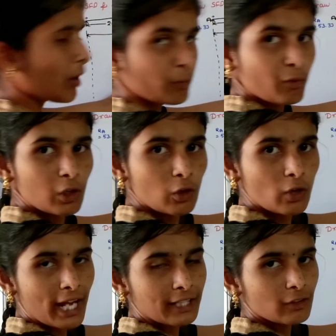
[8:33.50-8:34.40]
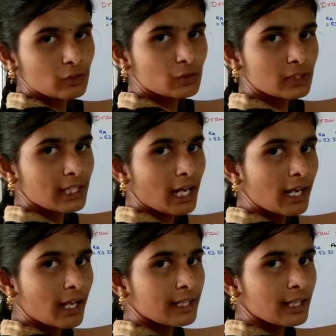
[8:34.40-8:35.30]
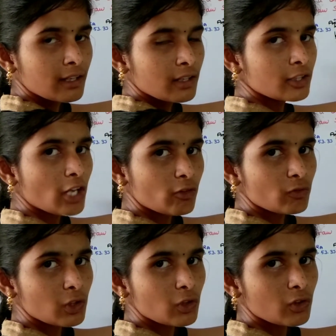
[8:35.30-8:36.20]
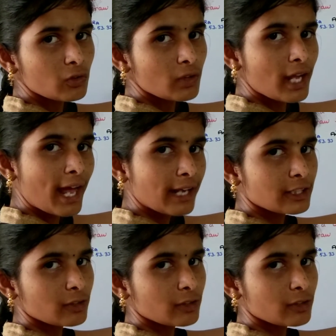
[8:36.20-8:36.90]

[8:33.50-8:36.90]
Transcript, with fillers: అప్వర్ లోడ్ యాక్ట్ అవుతుంది అలానే డౌన్వర్డ్ లోడ్ కూడా యాక్ట్